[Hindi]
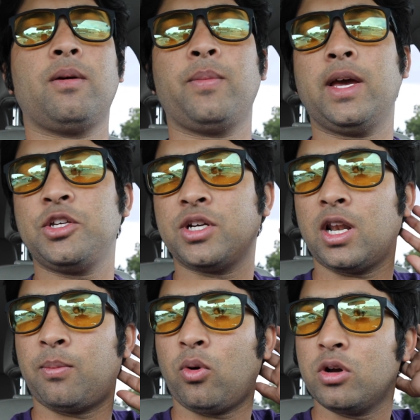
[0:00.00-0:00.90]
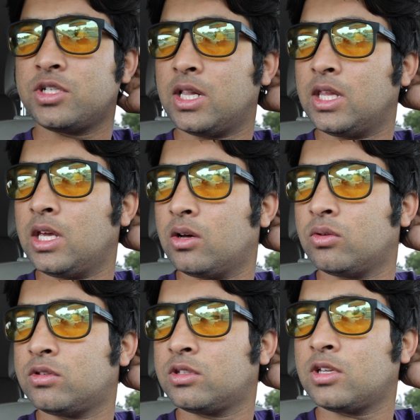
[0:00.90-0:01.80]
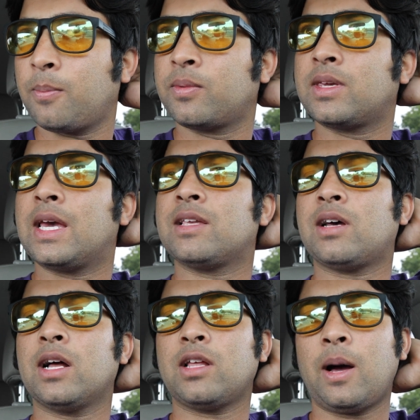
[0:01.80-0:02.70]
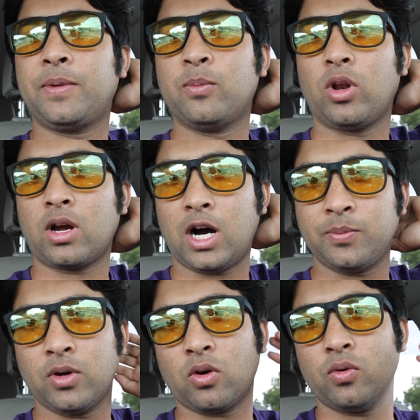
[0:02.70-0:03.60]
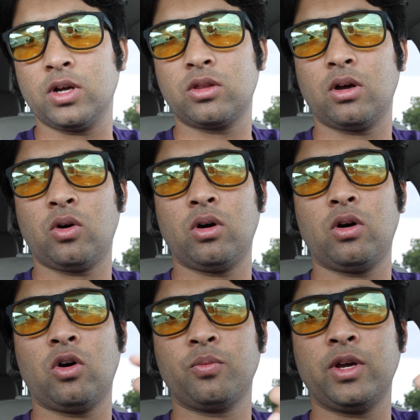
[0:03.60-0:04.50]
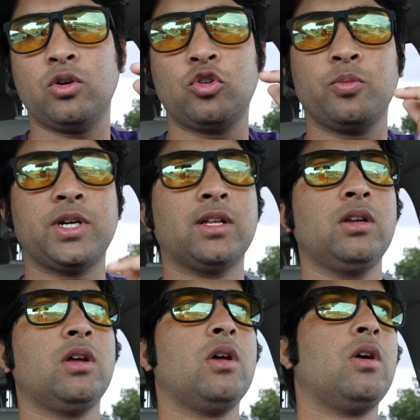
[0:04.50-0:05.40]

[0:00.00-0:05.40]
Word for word: मैं इनशाला बहुत जल्दी उन सब के साथ आपकी मुलाकात भी कराऊँगा ऑन माई यूट्यूब चैनल